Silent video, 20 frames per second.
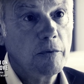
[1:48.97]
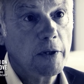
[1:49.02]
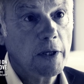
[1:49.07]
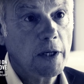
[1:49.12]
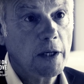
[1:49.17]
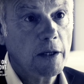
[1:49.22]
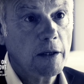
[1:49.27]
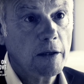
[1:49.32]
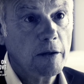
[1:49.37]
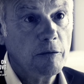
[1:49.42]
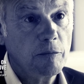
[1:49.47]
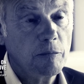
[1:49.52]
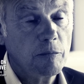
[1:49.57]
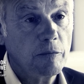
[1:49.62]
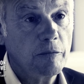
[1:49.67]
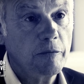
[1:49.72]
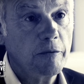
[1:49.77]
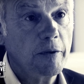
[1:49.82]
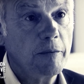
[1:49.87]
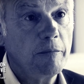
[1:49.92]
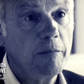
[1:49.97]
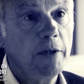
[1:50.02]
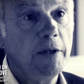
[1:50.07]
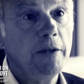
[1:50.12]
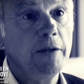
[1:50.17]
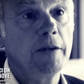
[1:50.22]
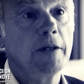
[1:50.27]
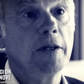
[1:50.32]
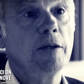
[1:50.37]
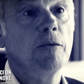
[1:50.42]
qui a la
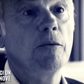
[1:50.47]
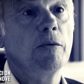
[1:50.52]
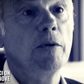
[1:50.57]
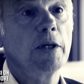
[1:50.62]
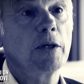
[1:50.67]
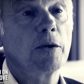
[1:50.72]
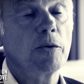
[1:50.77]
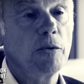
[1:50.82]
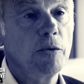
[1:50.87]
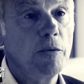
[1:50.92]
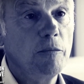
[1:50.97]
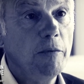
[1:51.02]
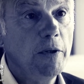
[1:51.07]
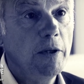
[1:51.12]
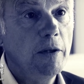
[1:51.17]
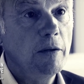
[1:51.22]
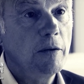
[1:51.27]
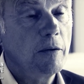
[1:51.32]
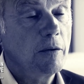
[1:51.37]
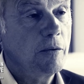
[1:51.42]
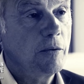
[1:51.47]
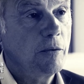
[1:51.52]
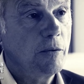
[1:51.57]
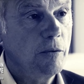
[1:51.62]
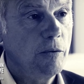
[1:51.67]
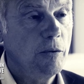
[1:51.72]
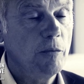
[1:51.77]
responsabilité de l'économie euh,